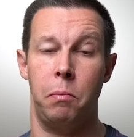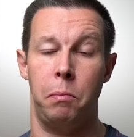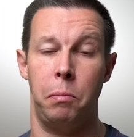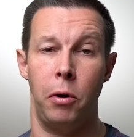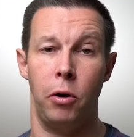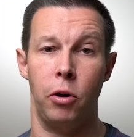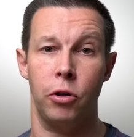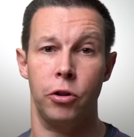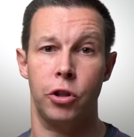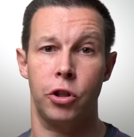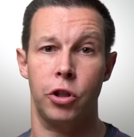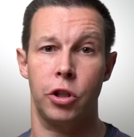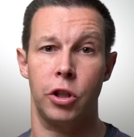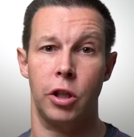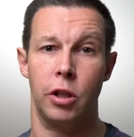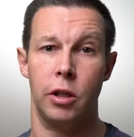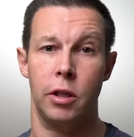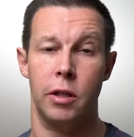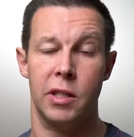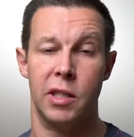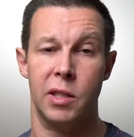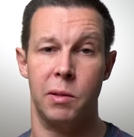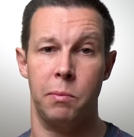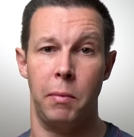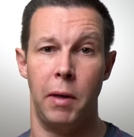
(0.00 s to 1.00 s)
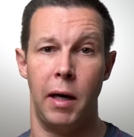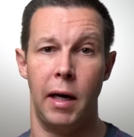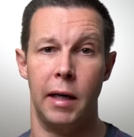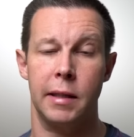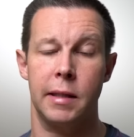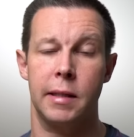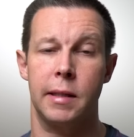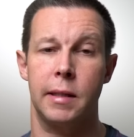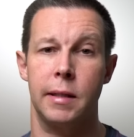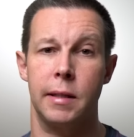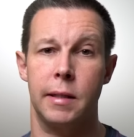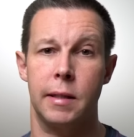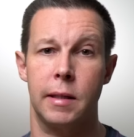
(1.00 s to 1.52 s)
Bosch
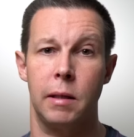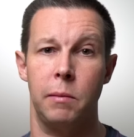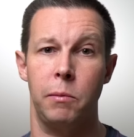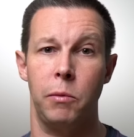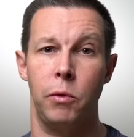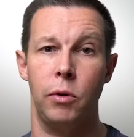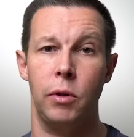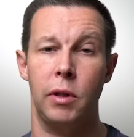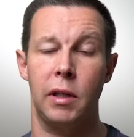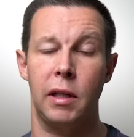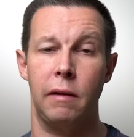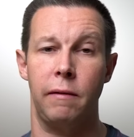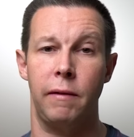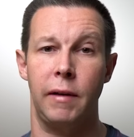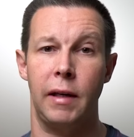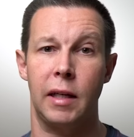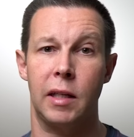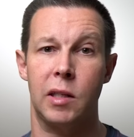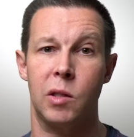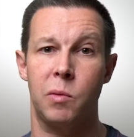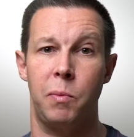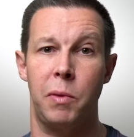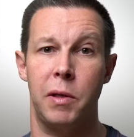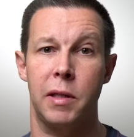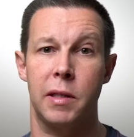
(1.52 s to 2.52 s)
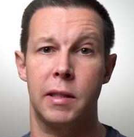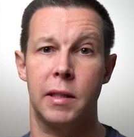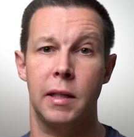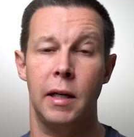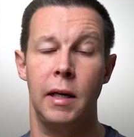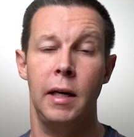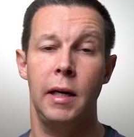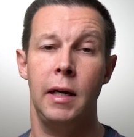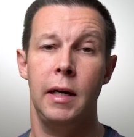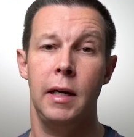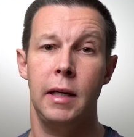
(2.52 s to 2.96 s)
Smart System unterwegs bist,